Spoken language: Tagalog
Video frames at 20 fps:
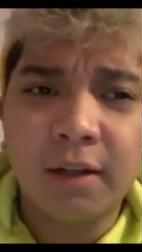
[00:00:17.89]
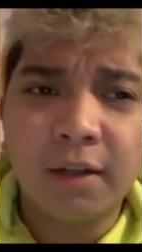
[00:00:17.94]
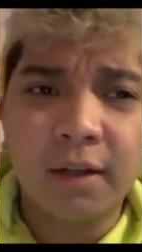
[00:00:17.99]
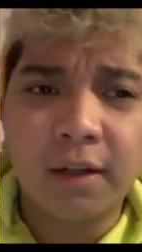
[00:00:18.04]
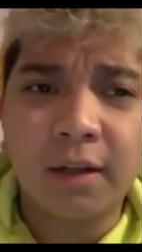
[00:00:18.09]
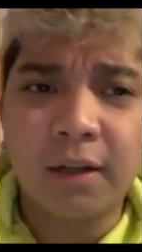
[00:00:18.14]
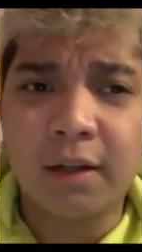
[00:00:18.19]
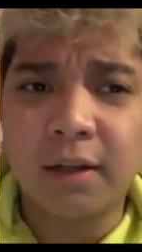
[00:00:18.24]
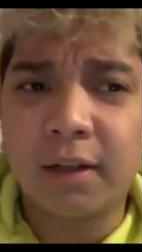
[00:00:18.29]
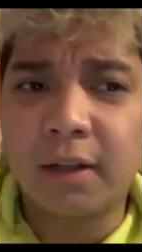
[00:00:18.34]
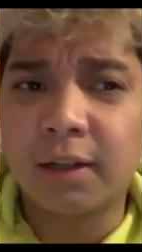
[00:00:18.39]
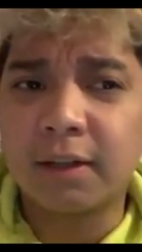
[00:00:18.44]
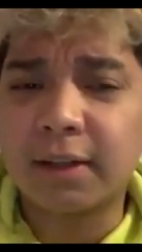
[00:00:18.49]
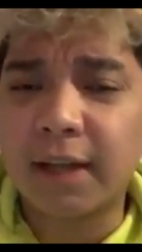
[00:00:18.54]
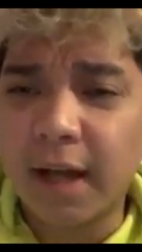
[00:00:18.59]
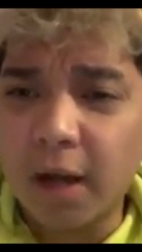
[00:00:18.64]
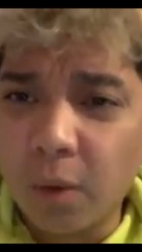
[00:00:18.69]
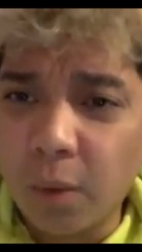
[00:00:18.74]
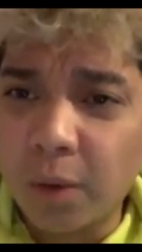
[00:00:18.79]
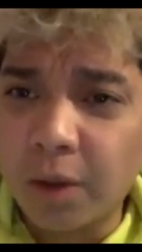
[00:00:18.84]
uh, ng
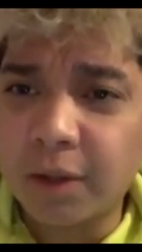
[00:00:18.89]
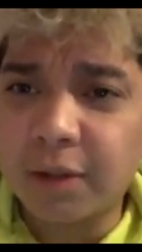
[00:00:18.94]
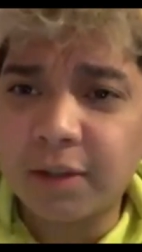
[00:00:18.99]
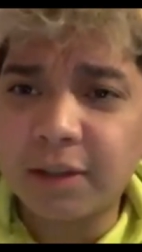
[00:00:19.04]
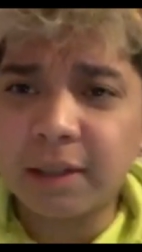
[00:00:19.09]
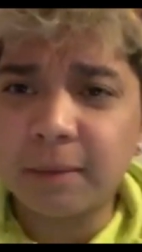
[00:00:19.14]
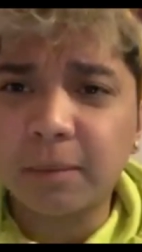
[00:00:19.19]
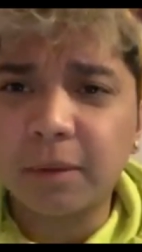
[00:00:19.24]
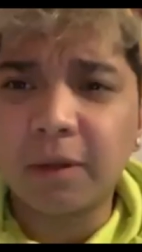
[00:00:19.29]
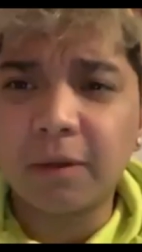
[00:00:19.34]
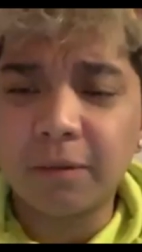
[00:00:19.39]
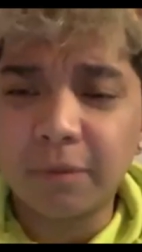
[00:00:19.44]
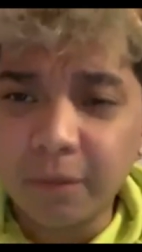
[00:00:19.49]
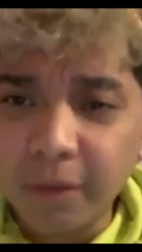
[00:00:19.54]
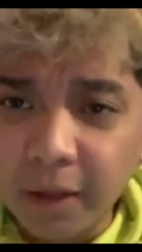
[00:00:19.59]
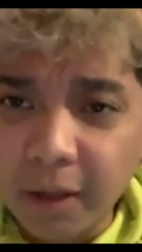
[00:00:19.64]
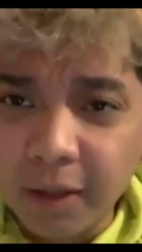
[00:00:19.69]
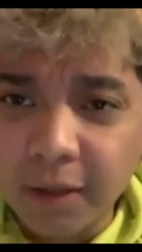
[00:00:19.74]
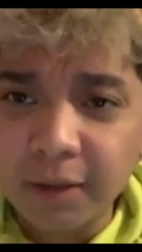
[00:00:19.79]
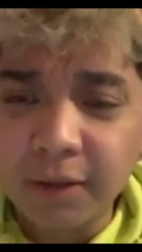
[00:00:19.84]
tawad sa mga
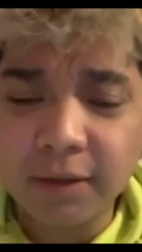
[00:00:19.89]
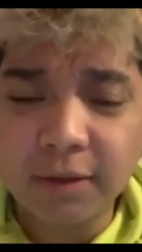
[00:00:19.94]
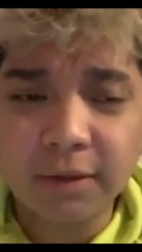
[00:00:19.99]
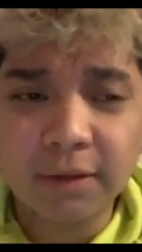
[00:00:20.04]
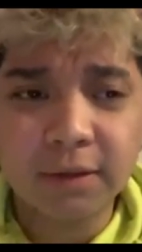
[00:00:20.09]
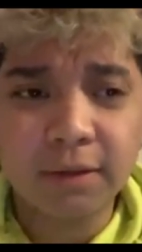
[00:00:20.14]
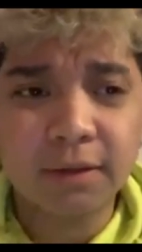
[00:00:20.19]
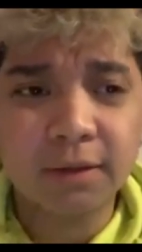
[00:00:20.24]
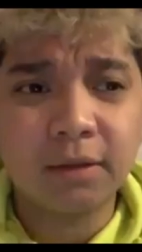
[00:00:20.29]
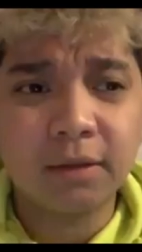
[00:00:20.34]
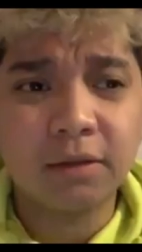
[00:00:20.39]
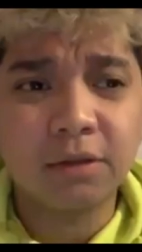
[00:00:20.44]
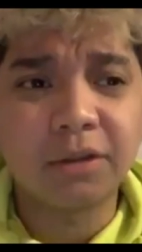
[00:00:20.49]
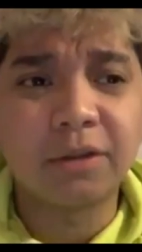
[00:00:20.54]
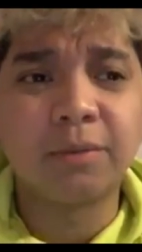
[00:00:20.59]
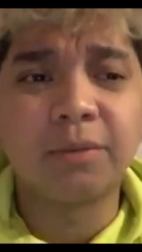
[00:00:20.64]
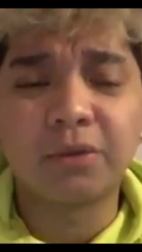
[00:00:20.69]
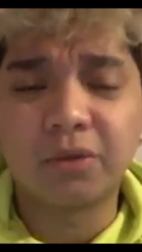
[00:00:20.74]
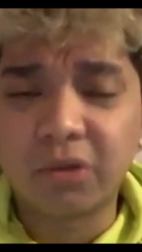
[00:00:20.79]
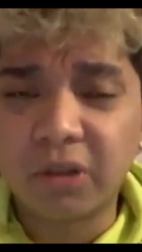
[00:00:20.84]
fans,
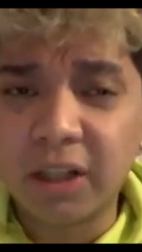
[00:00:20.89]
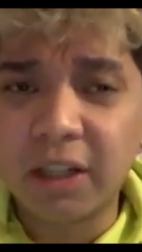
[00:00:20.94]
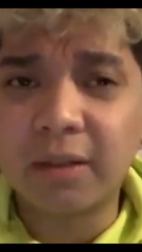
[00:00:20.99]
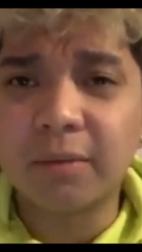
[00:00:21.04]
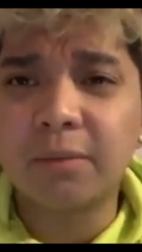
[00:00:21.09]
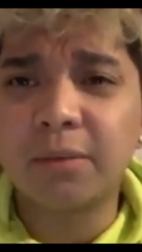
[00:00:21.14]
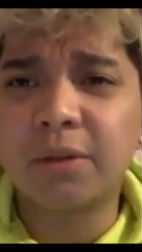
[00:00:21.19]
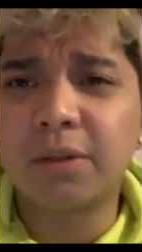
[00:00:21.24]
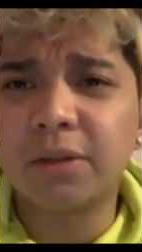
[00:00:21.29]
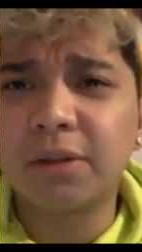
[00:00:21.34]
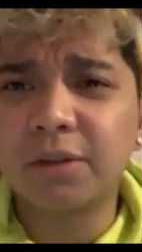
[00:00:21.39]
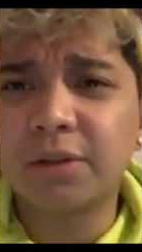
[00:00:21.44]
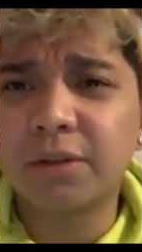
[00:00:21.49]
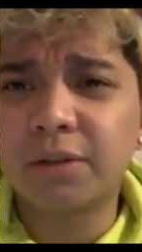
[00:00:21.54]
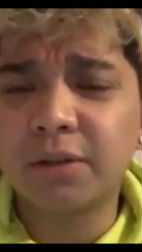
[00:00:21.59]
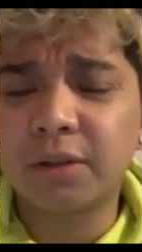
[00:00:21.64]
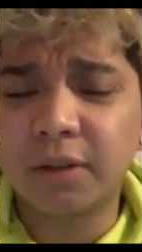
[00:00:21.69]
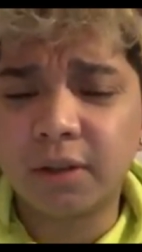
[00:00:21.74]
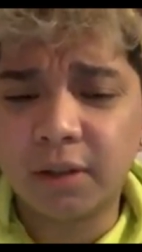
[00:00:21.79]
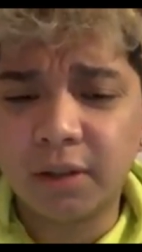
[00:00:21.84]
subscribers,
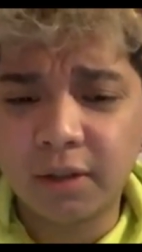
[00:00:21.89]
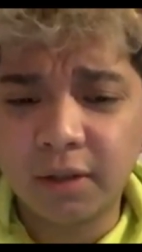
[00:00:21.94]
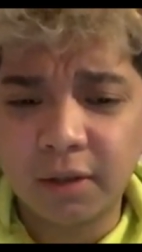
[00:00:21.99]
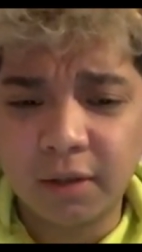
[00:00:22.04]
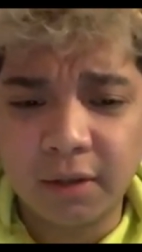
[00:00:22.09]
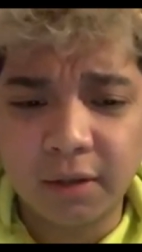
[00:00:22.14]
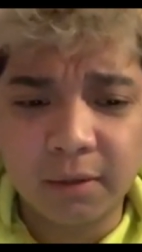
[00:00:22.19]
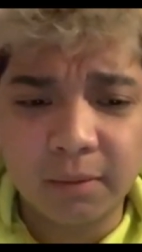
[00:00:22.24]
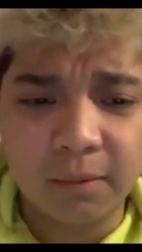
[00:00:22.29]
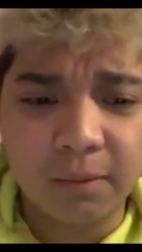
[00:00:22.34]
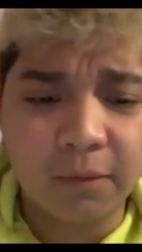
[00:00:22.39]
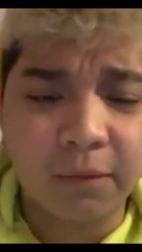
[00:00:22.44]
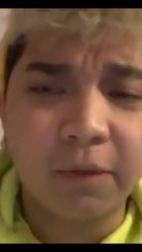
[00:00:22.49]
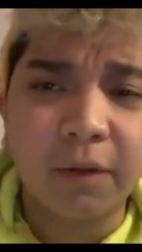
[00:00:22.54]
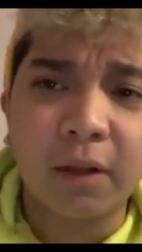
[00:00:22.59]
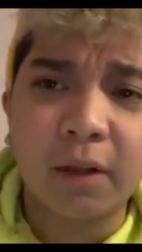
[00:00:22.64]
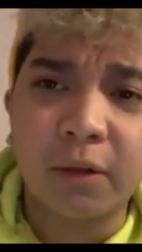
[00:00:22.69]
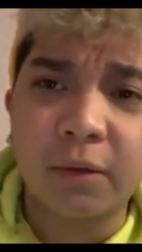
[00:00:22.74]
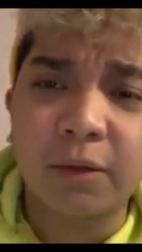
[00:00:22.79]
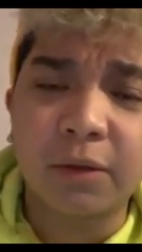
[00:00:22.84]
um,
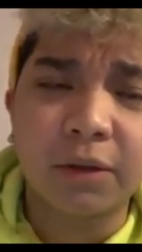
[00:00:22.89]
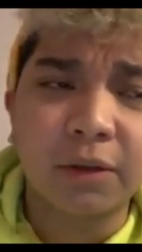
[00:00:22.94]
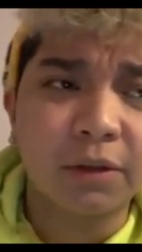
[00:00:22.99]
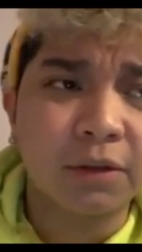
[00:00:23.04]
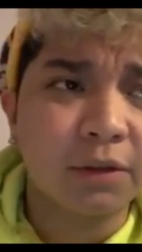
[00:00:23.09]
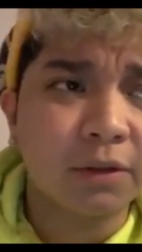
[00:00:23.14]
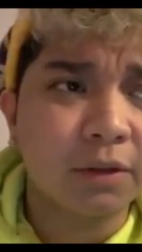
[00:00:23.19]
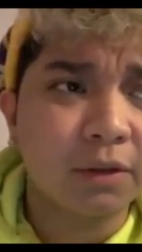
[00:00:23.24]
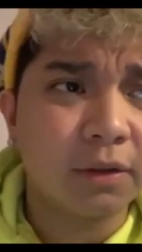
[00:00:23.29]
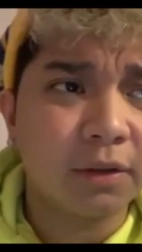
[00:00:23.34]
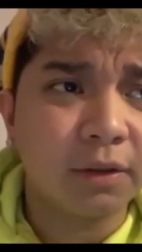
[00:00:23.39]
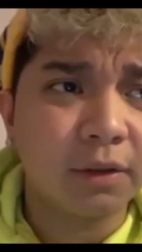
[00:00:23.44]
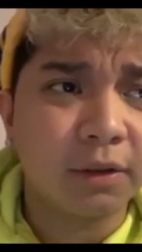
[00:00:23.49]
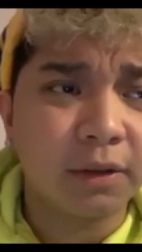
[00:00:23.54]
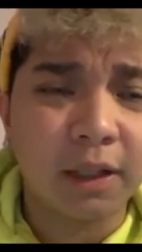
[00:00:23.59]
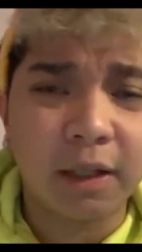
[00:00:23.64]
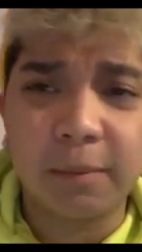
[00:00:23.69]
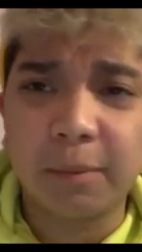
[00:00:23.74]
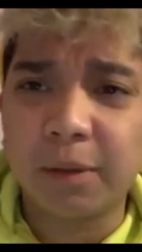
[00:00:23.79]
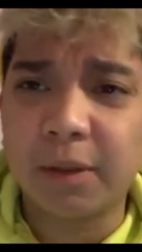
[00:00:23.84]
followers
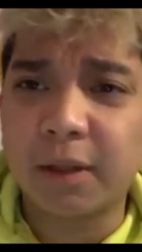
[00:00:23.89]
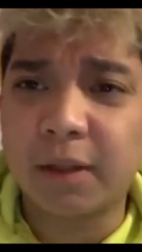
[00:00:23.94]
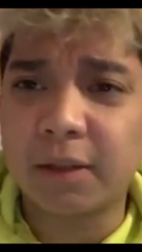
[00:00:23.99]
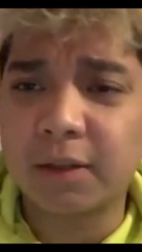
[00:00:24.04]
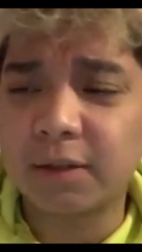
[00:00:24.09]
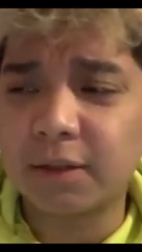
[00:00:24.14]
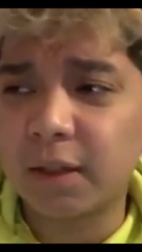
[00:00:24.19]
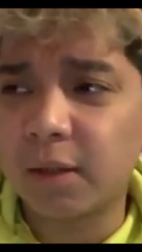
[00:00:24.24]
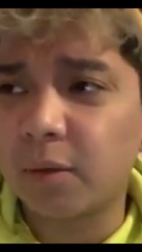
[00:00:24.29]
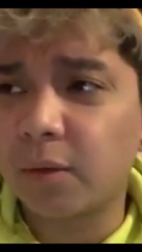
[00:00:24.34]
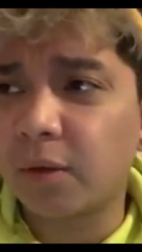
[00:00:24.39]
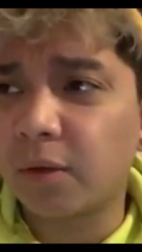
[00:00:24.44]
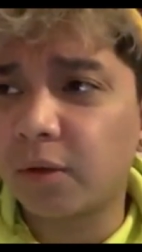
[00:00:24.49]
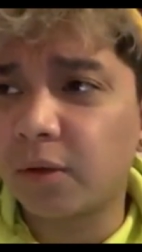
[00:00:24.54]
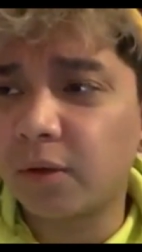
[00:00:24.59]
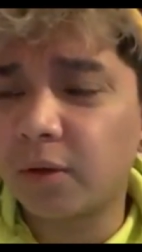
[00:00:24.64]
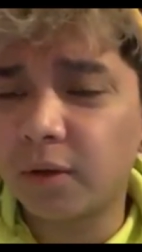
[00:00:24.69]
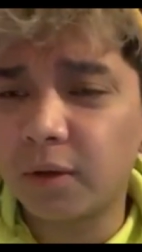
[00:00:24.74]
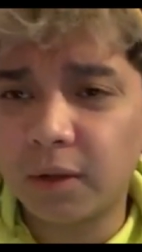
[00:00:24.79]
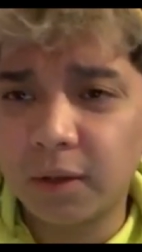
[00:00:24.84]
namin ng asawa ko.
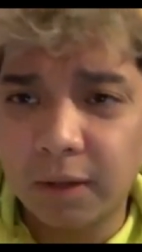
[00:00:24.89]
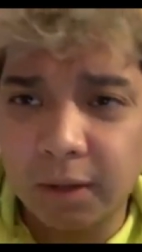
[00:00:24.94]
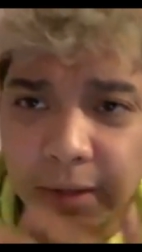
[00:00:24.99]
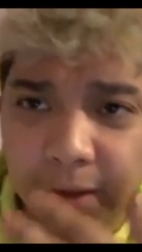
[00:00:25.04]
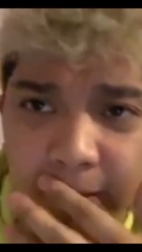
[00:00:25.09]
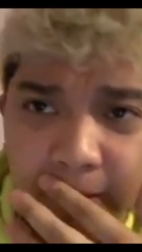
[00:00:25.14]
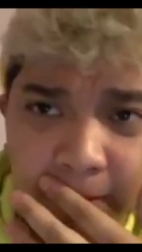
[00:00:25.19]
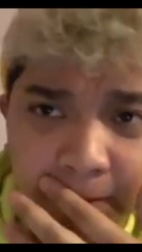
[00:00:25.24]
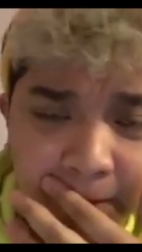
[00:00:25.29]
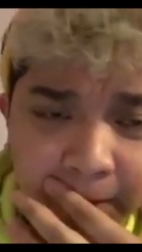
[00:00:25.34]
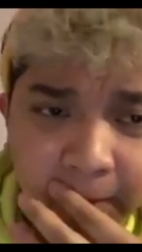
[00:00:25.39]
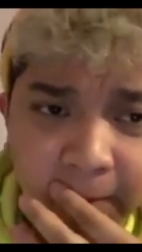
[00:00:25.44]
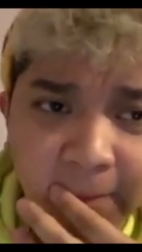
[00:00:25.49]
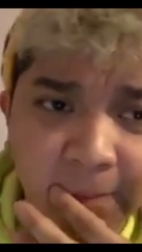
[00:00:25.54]
Um,